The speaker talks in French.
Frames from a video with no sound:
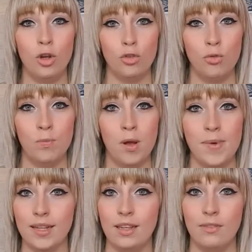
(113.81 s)
Je vous le mets en
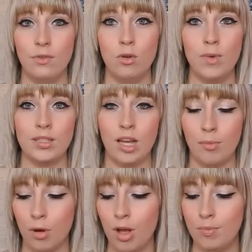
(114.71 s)
barre d'infos, bah, ça
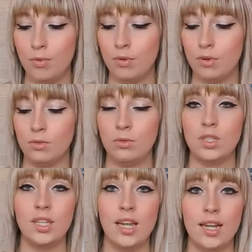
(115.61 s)
reprend un peu euh, tout
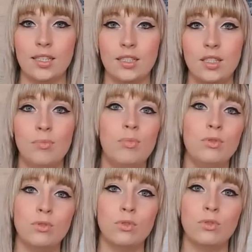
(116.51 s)
ce qu'il y a ici,
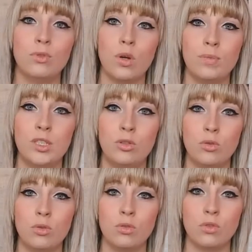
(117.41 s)
plus euh, deux trois petites
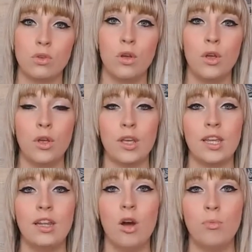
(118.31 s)
choses
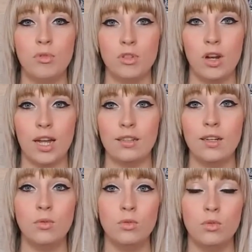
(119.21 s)
qu'il y a en plus dans
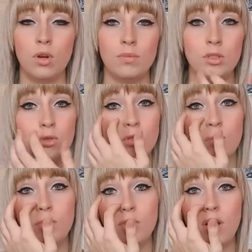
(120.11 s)
l'article ou deux trois petites choses
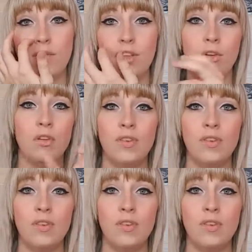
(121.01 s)
en plus de la vidéo.